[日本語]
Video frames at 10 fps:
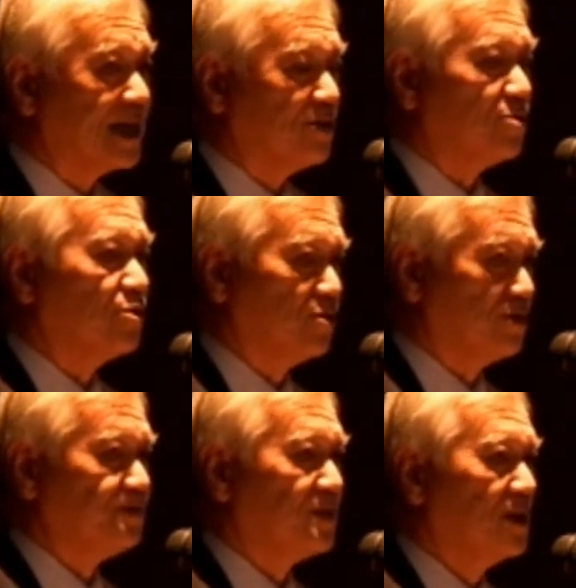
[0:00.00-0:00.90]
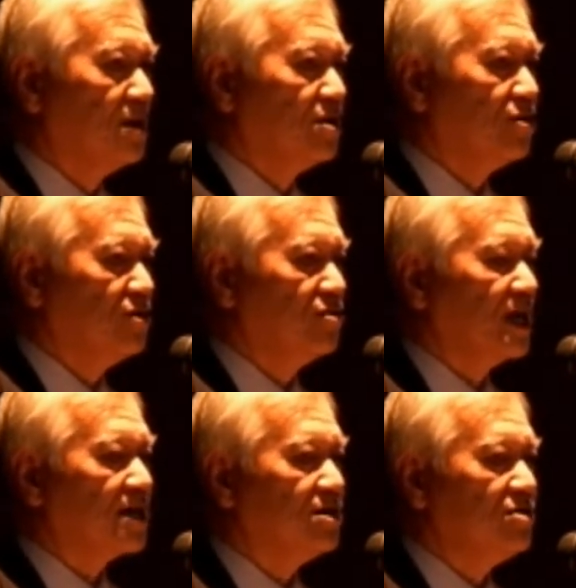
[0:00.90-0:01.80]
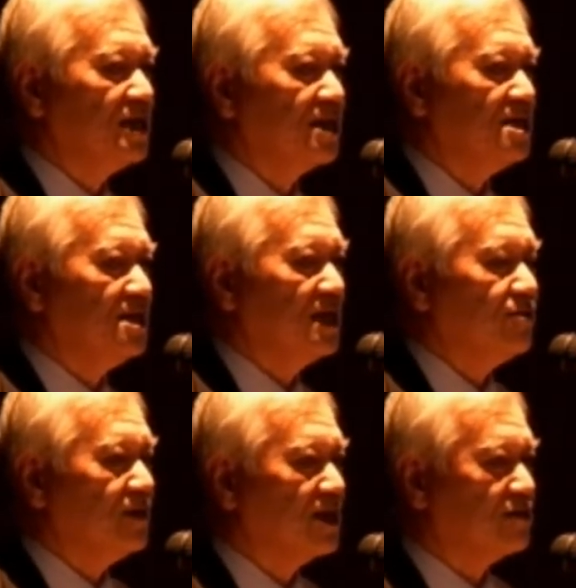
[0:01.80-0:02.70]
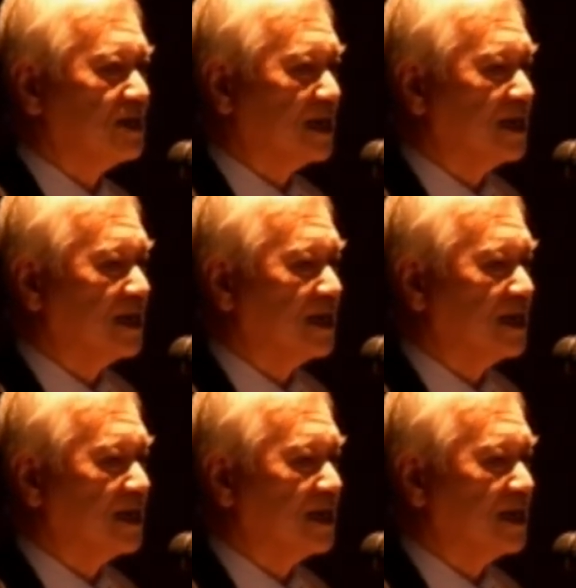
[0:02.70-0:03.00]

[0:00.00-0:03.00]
カのドルというのが急激に悪くなり